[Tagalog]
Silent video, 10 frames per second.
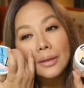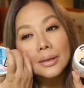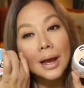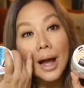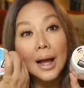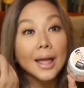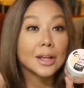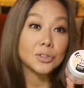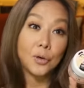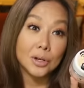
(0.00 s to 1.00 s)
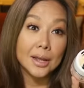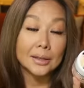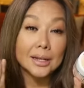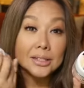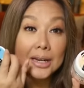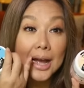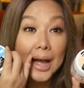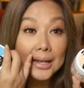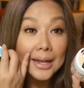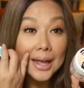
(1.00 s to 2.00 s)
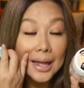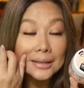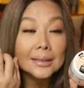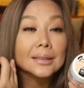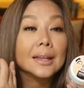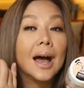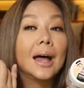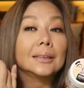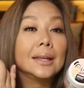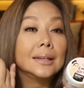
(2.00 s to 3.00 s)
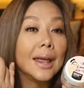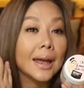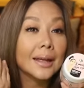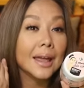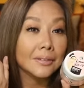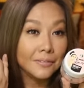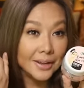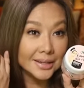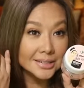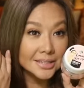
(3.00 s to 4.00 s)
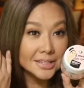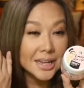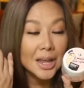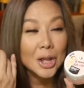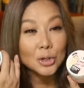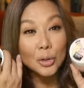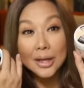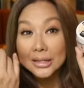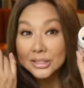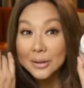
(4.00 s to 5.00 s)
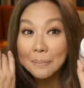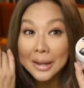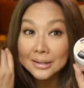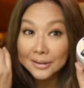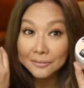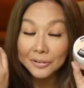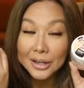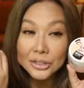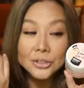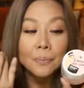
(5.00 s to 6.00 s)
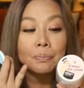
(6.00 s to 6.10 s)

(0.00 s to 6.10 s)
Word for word: nakaka-exfoliate kasi kaya yan ng ating neck and face. So that's the main difference.